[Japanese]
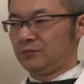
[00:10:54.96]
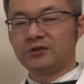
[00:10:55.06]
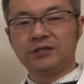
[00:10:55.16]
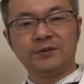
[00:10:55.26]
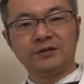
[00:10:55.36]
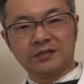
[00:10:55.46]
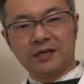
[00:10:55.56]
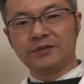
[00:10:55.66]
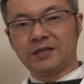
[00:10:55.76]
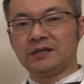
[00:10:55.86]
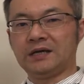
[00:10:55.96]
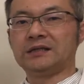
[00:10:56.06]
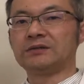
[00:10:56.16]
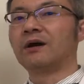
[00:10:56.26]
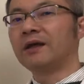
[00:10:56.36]
ボディービルダーみたいな
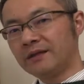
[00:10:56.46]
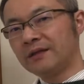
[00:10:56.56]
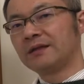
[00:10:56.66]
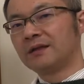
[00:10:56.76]
方とかね